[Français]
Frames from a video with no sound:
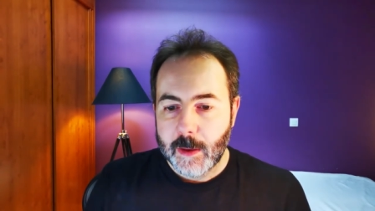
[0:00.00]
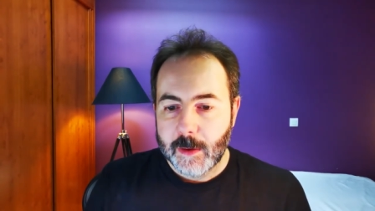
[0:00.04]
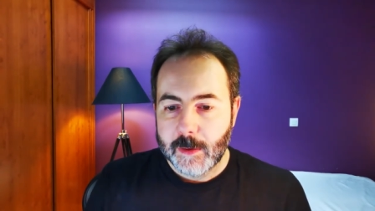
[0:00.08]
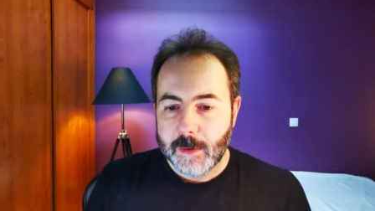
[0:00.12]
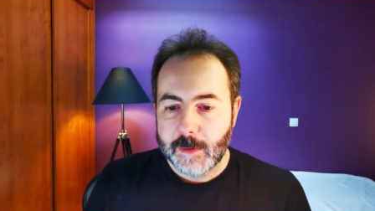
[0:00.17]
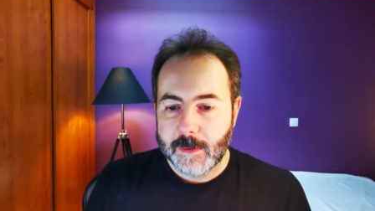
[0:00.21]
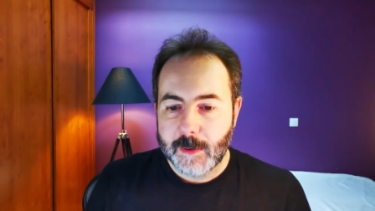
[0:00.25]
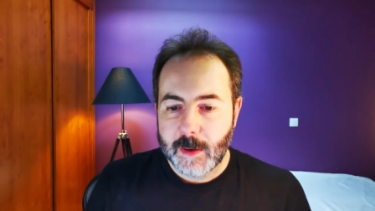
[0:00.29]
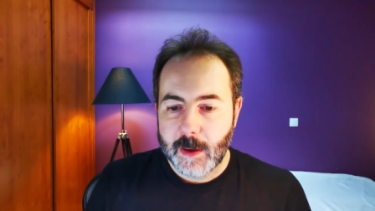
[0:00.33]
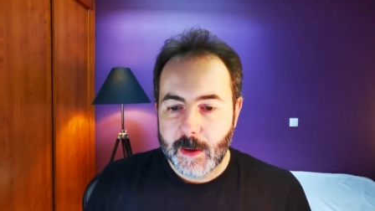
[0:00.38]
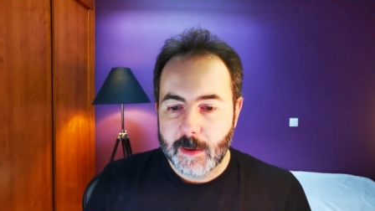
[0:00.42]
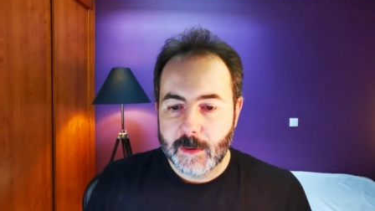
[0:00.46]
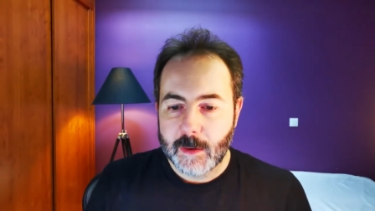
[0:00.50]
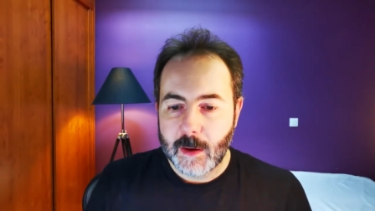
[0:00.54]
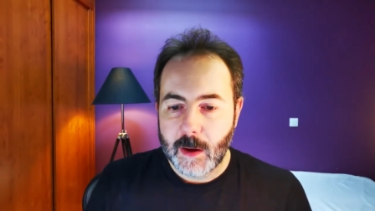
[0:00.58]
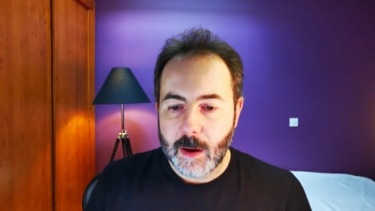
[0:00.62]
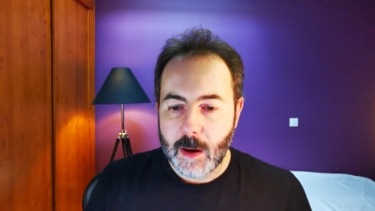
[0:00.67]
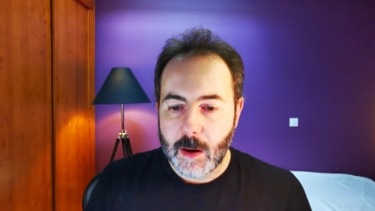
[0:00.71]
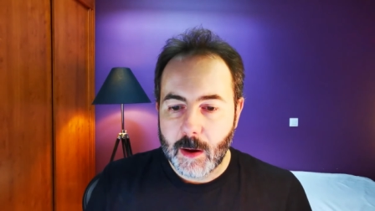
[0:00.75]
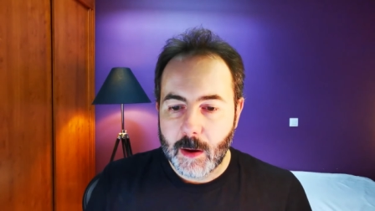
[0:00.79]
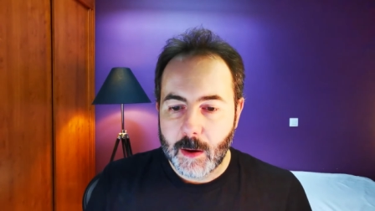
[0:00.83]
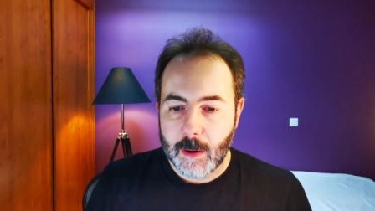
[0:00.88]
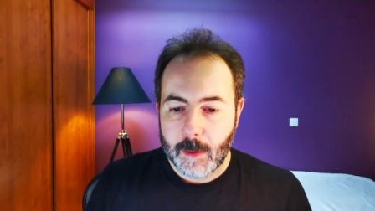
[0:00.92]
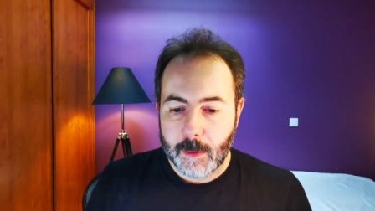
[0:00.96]
c'est
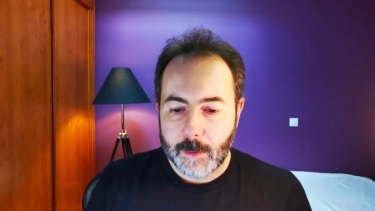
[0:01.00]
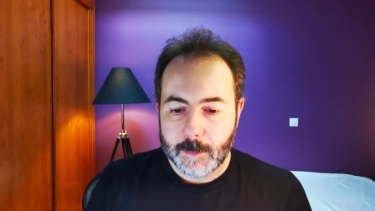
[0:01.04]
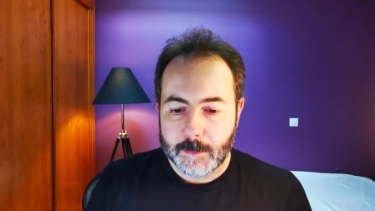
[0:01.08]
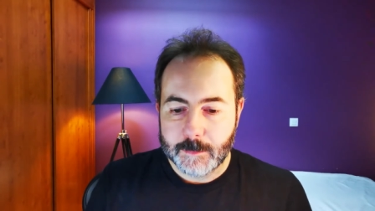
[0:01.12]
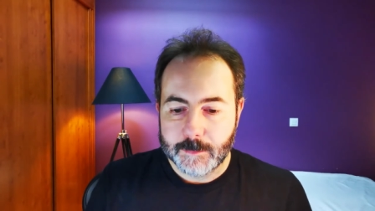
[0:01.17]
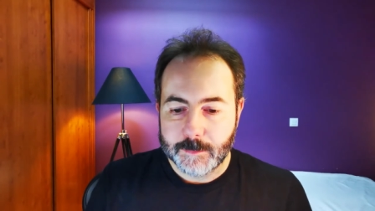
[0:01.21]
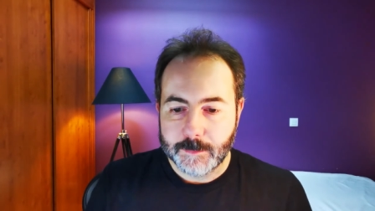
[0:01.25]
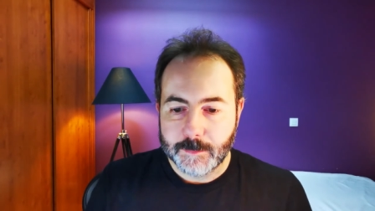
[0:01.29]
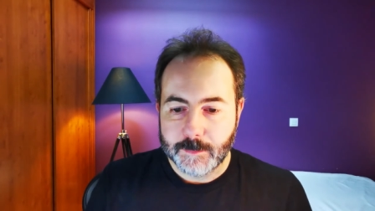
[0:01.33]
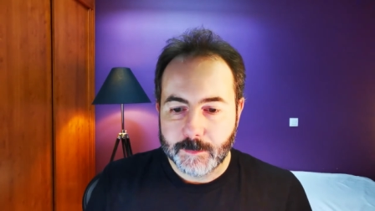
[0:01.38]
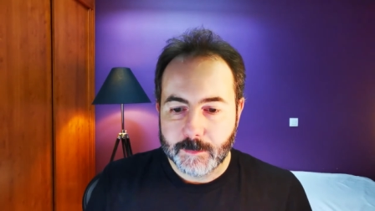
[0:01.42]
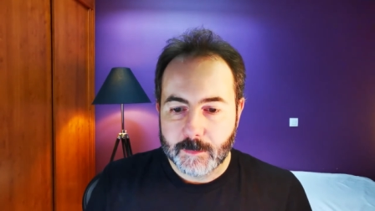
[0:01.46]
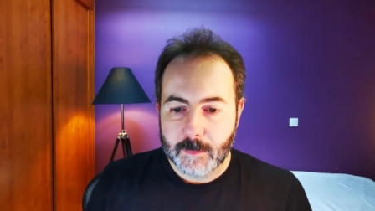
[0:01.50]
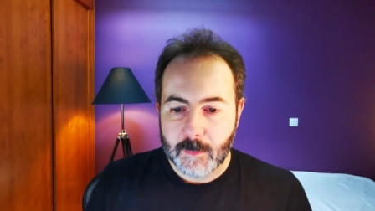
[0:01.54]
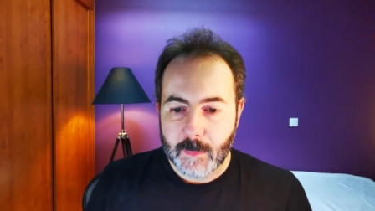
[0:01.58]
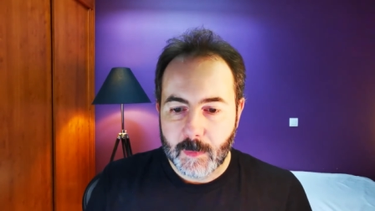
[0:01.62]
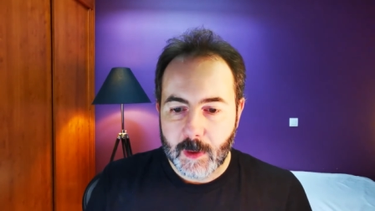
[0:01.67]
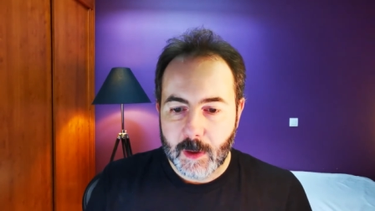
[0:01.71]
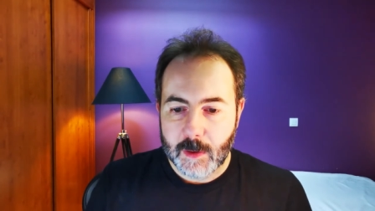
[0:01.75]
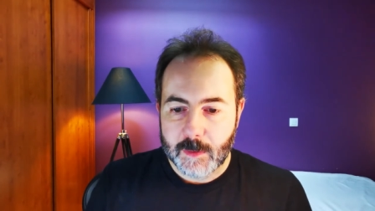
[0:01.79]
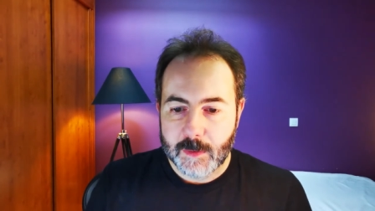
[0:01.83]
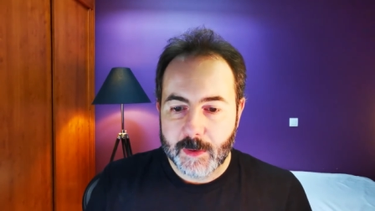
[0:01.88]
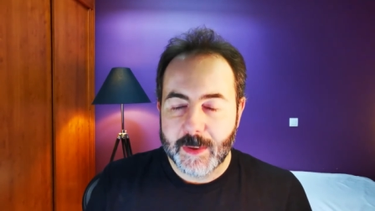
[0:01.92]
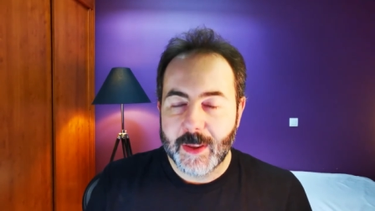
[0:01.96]
un,
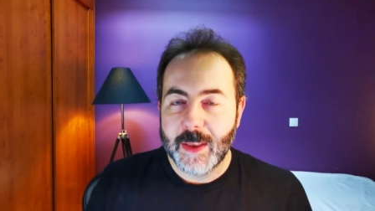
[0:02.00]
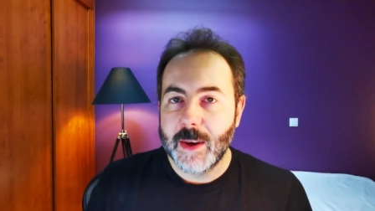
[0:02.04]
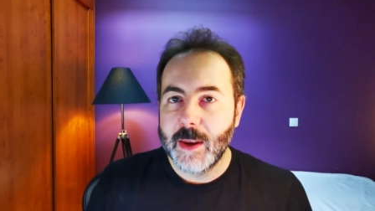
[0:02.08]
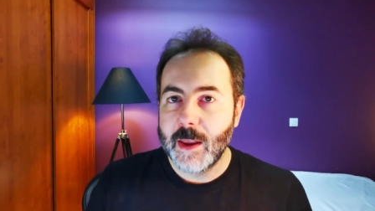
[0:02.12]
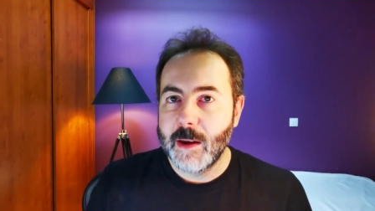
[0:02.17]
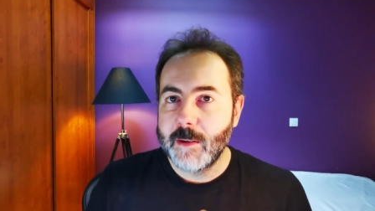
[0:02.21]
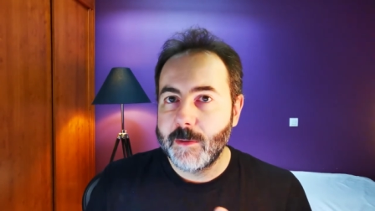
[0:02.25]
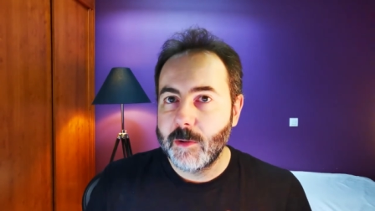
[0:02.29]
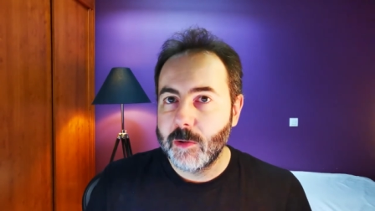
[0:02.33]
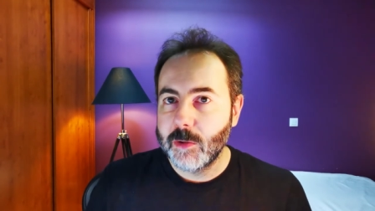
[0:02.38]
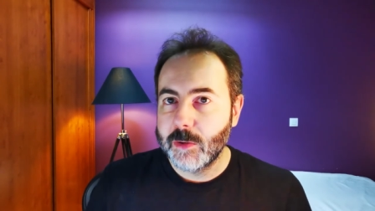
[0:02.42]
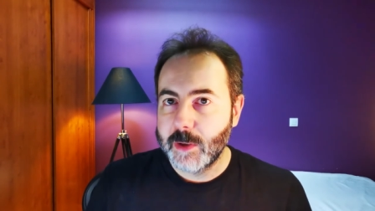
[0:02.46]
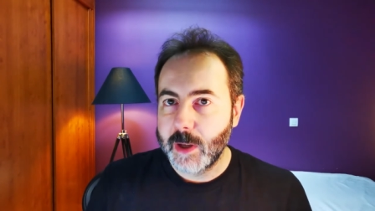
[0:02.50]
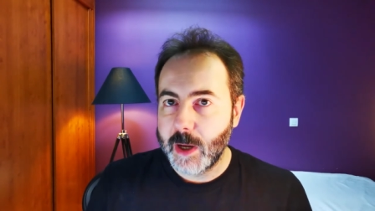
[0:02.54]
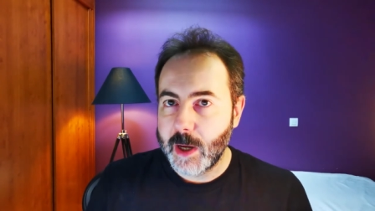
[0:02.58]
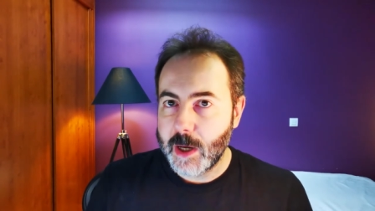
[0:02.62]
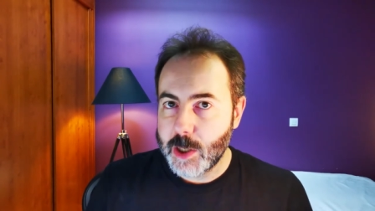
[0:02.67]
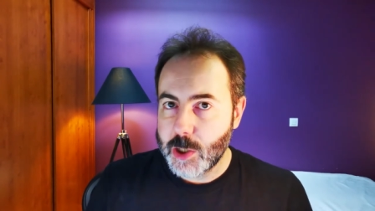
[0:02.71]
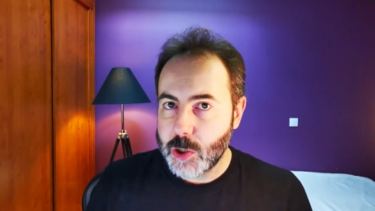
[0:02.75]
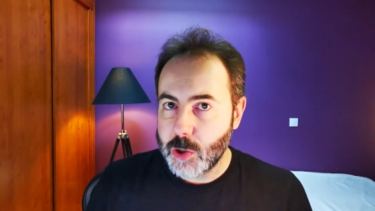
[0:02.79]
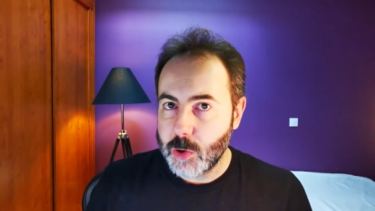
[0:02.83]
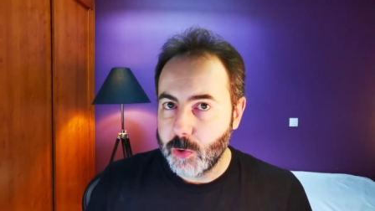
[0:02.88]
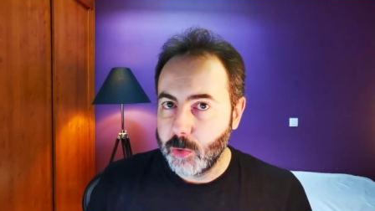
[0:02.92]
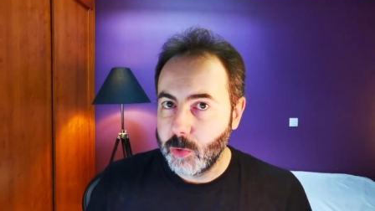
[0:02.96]
c'est un
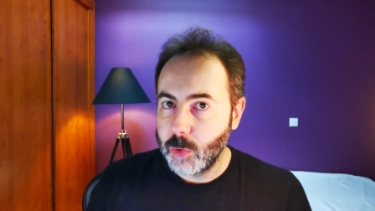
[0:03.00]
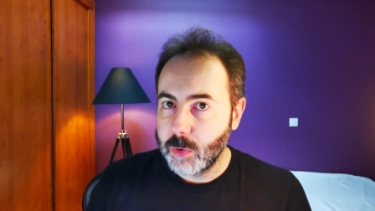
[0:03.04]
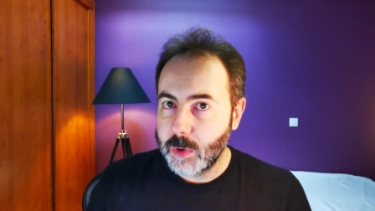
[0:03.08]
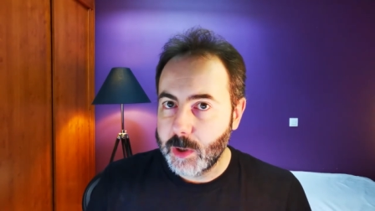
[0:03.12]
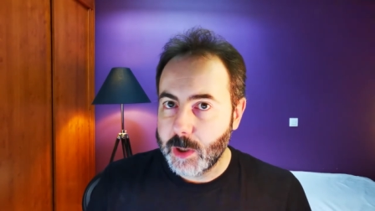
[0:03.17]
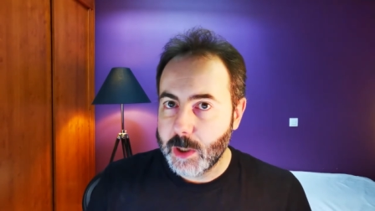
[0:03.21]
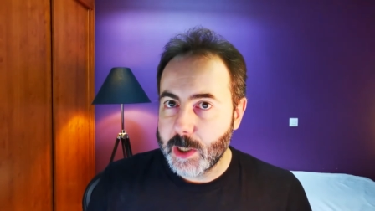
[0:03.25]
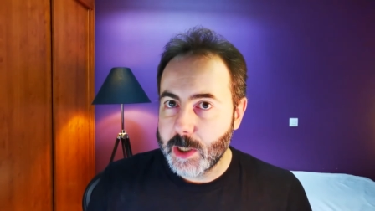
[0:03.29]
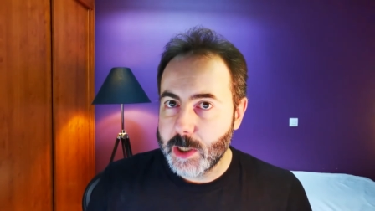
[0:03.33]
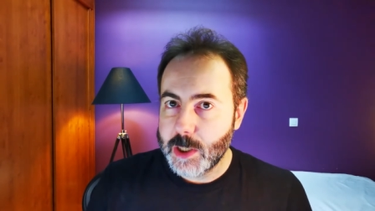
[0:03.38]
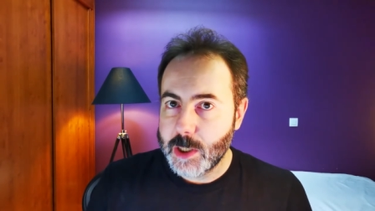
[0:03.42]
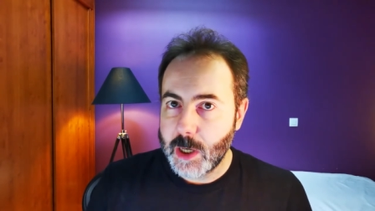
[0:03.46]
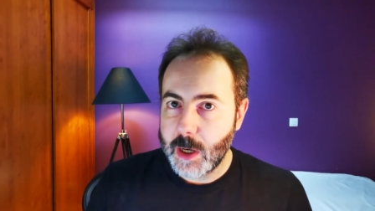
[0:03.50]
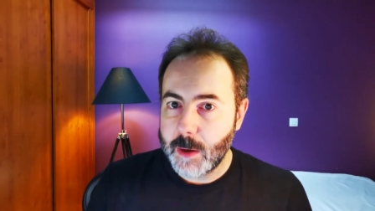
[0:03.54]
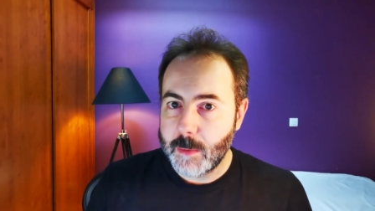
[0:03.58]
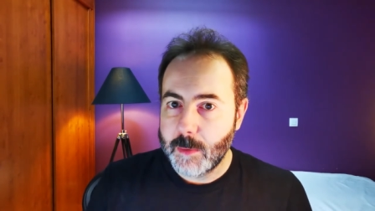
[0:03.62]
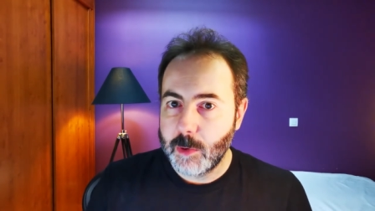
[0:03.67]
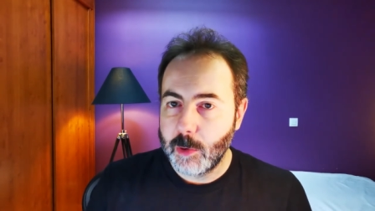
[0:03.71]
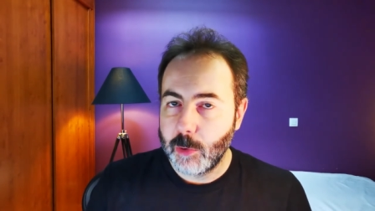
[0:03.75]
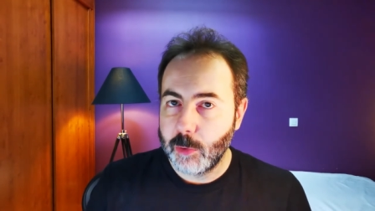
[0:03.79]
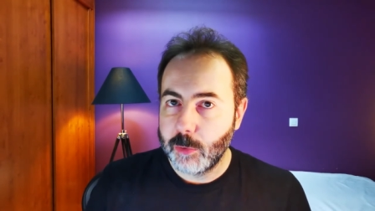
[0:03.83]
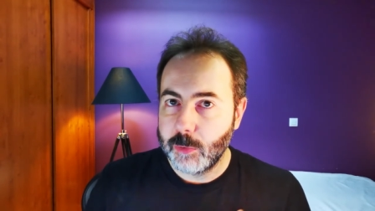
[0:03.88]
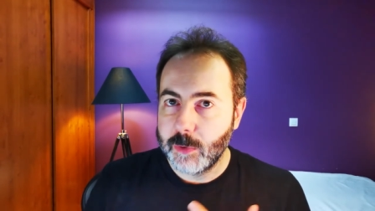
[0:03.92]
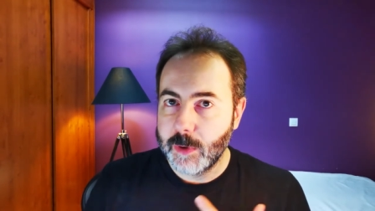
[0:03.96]
avantage non négligeable
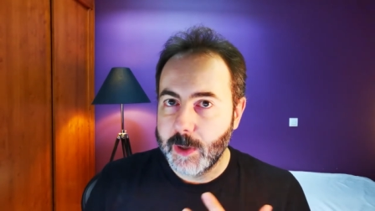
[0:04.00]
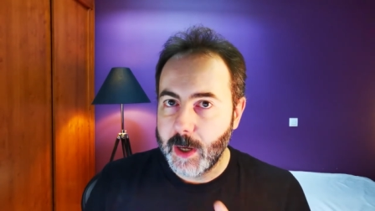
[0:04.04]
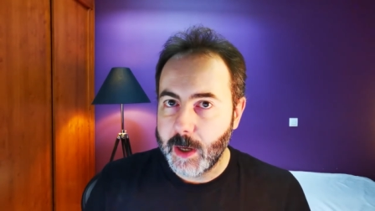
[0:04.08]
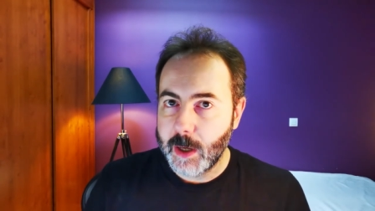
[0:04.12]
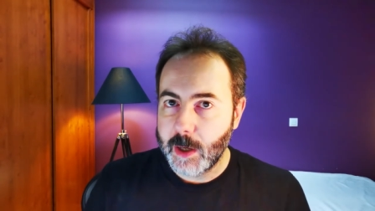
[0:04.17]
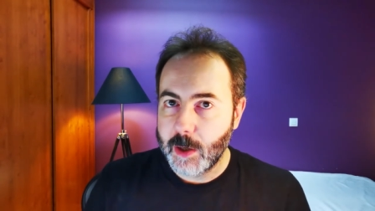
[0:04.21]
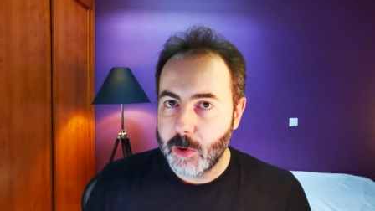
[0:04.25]
dans une guerre